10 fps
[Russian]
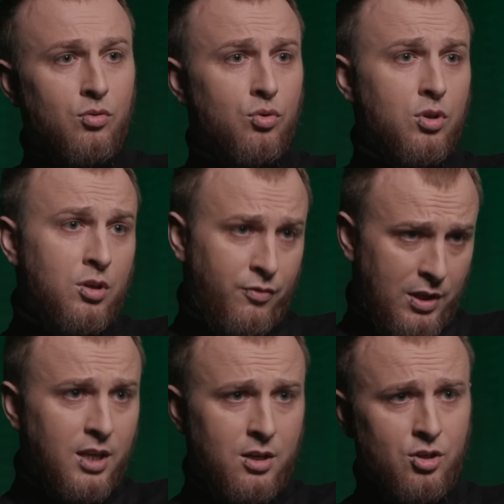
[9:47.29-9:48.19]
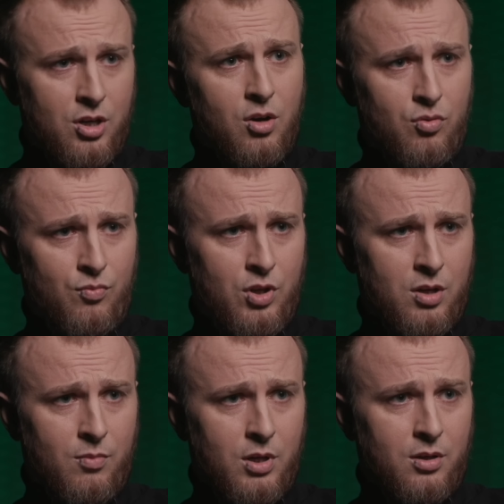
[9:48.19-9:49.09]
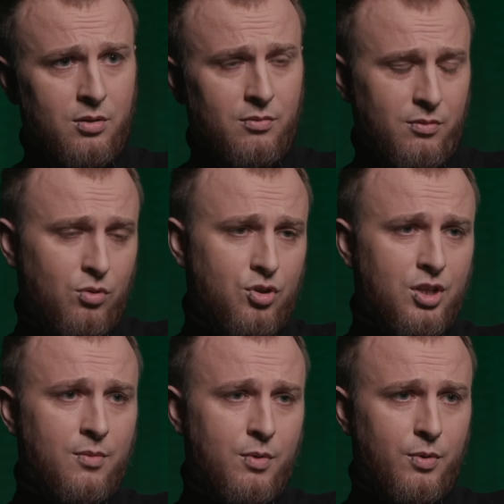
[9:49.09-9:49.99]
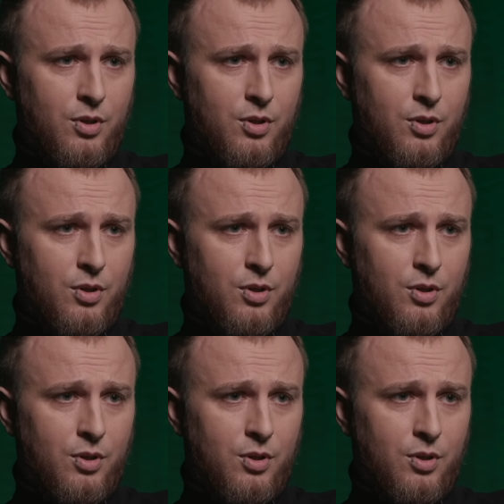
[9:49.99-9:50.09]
Ну и в таких же, как у меня брак. То же самое